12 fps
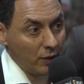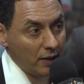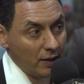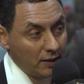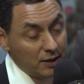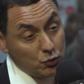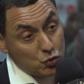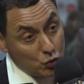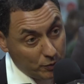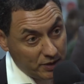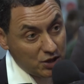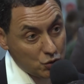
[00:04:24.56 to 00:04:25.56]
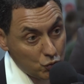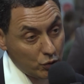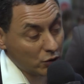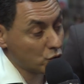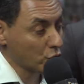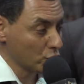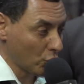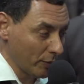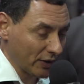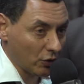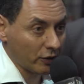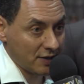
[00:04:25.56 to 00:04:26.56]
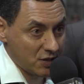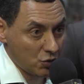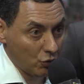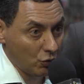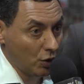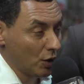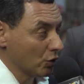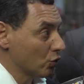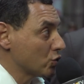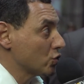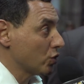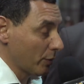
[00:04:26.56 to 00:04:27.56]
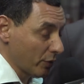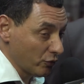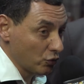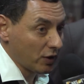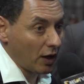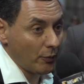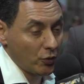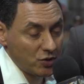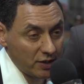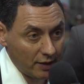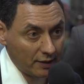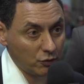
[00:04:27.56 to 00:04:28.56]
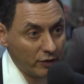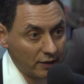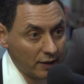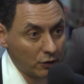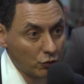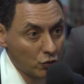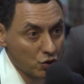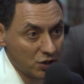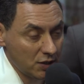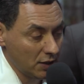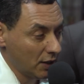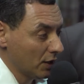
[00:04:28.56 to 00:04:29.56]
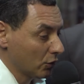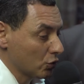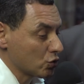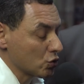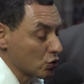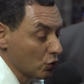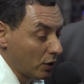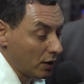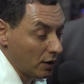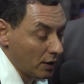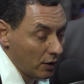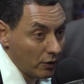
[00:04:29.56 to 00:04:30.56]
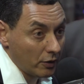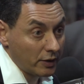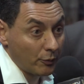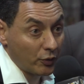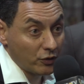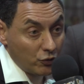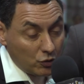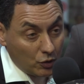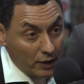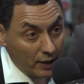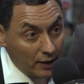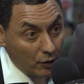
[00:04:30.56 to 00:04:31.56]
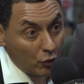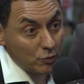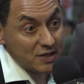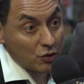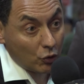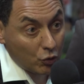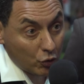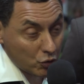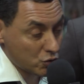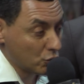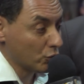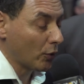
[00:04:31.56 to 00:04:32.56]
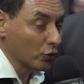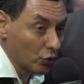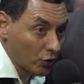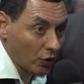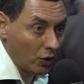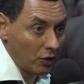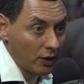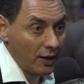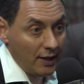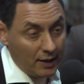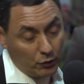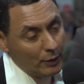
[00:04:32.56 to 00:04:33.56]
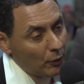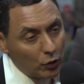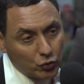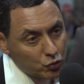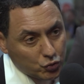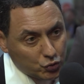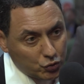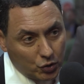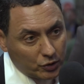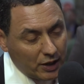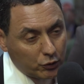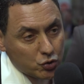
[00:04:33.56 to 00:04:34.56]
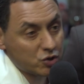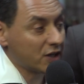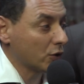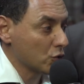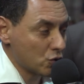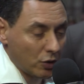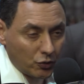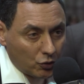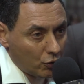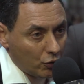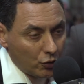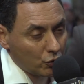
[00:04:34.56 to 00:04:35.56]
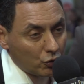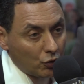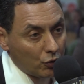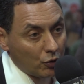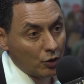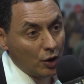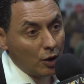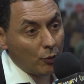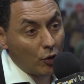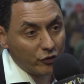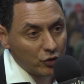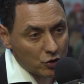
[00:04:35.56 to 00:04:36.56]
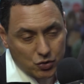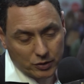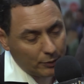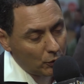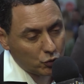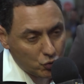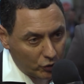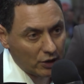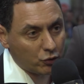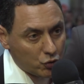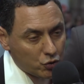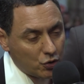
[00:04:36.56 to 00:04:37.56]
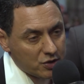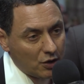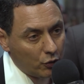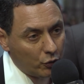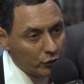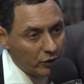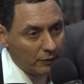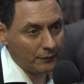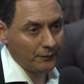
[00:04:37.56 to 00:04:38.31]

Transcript: et, qui nous oblige, nous, à toujours nous remettre en question, que ce soit d'un point de vue thérapeutique avec les nouvelles technologies, que ce soit euh, d'un point de vue de la remise en cause de nos protocoles. Et on apprend toujours quelque chose, quelle que soit notre, notre provenance, on apprend toujours quelque chose dans ces rencontres.